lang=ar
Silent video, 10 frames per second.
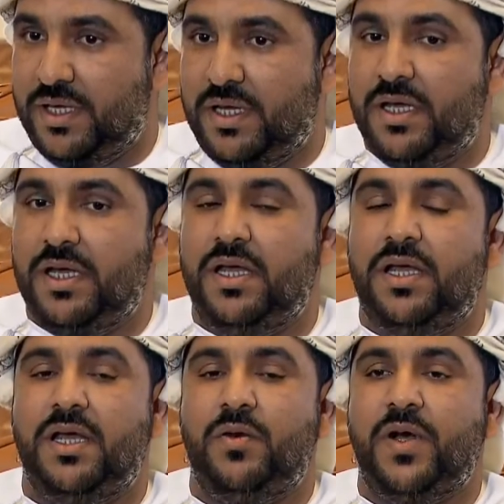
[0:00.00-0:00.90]

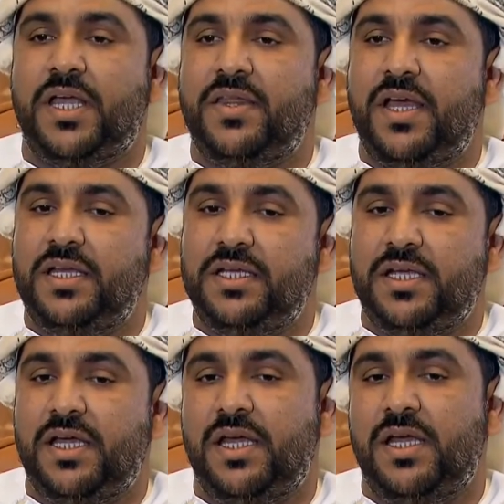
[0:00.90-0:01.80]
آه،
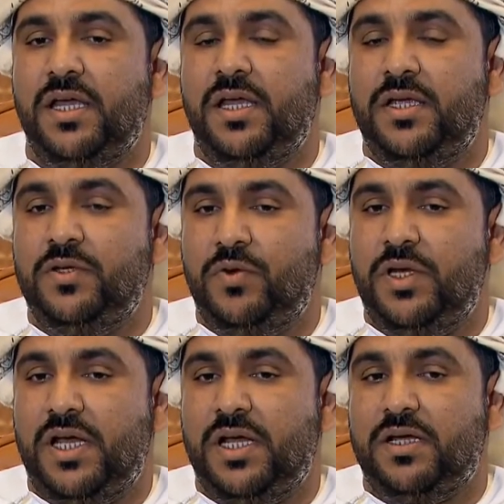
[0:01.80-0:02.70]
وكذلك
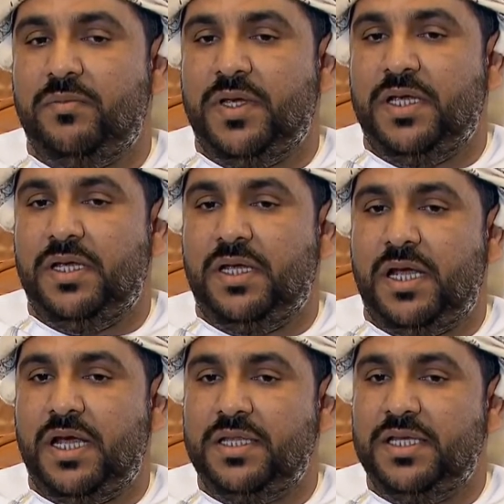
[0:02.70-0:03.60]
يلحق
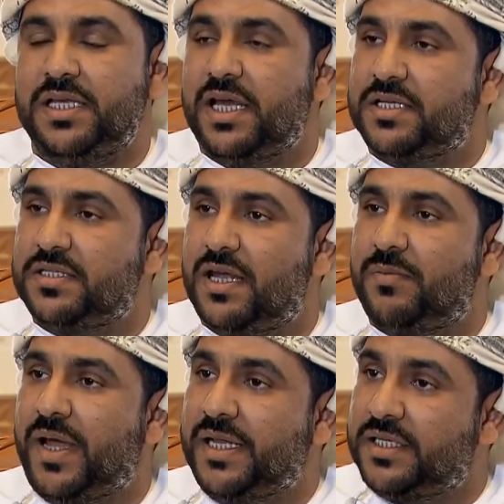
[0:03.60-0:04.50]
بهذه
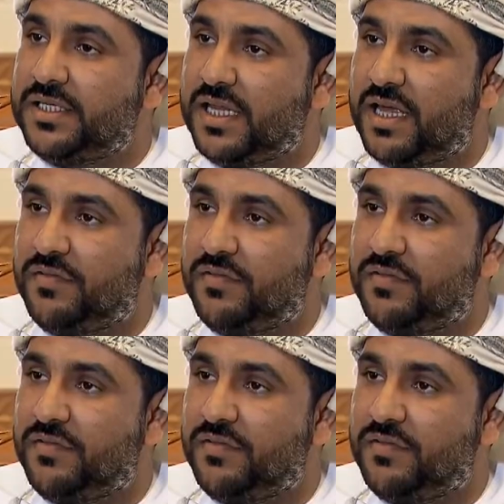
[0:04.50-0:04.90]
الأقسام عدد كافي